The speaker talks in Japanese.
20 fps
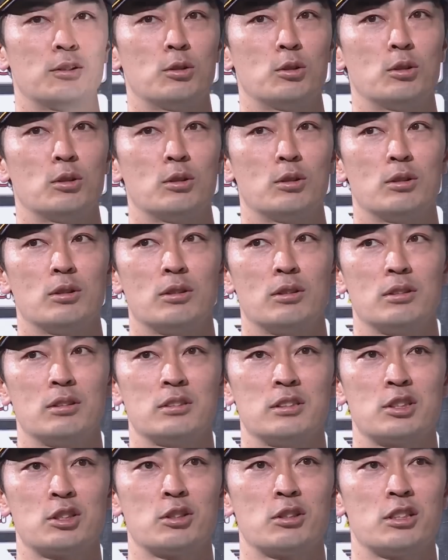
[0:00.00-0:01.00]

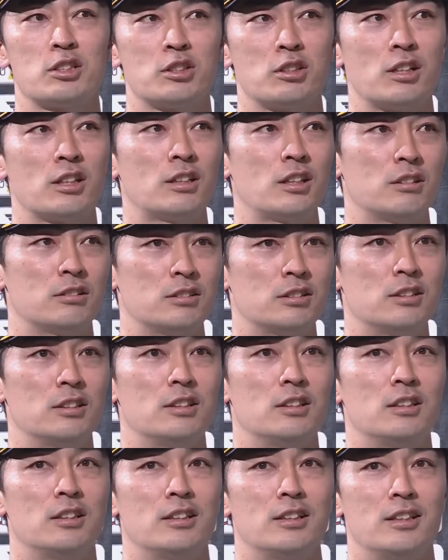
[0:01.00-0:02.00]
のー、実証で一緒にやっている
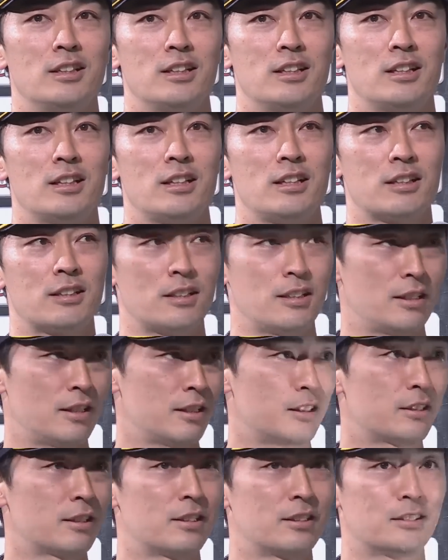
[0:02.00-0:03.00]
早
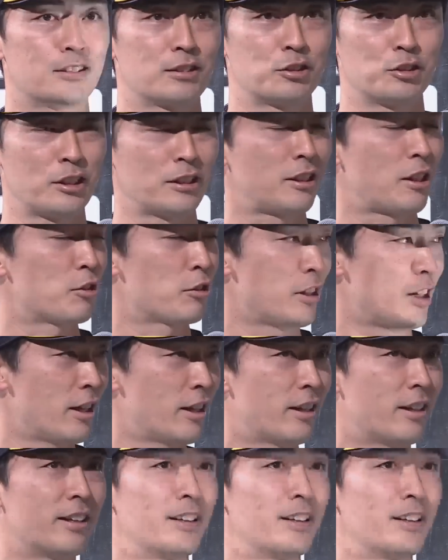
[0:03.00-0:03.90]
川君だったので、